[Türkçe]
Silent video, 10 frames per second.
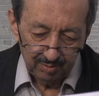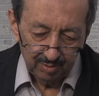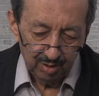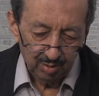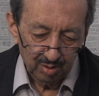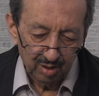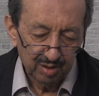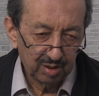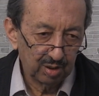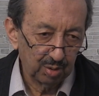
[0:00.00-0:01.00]
İşte az önce
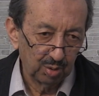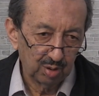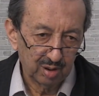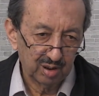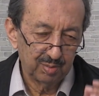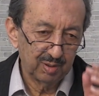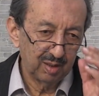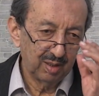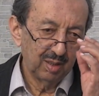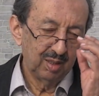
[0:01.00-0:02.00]
arz ettik
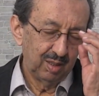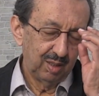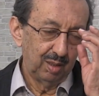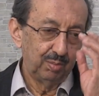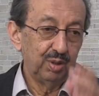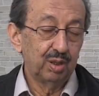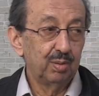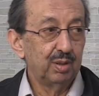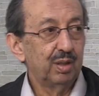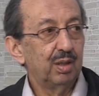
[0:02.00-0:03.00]
onu da yani bir
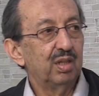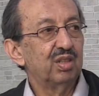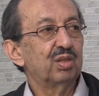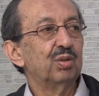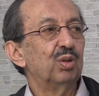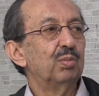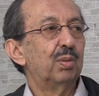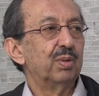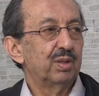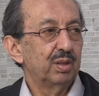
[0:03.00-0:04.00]
sünnetlerin aynısı
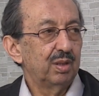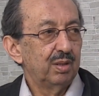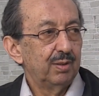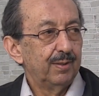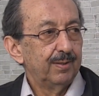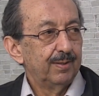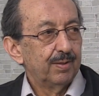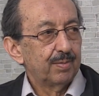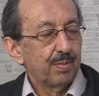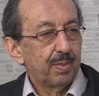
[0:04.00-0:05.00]
olmaması
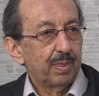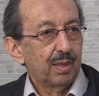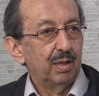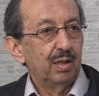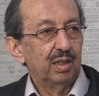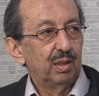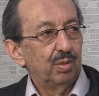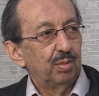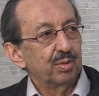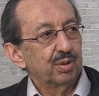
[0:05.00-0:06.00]

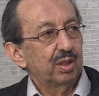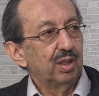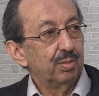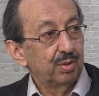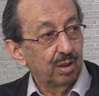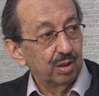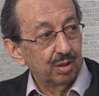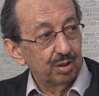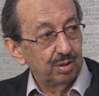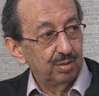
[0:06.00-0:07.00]
Adem babamızın kıyamete
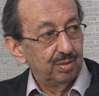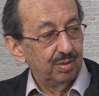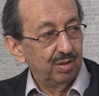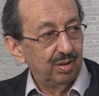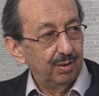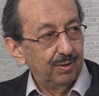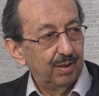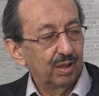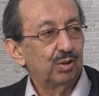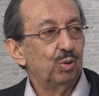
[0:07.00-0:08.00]
kadar. Evet.
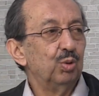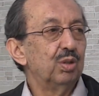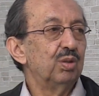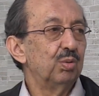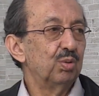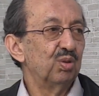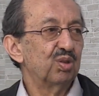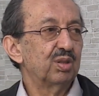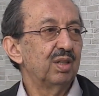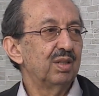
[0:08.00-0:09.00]
Hatta dünyanın ne
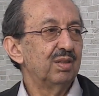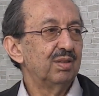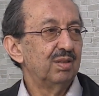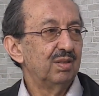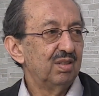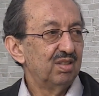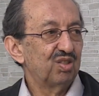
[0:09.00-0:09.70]
olsa evet.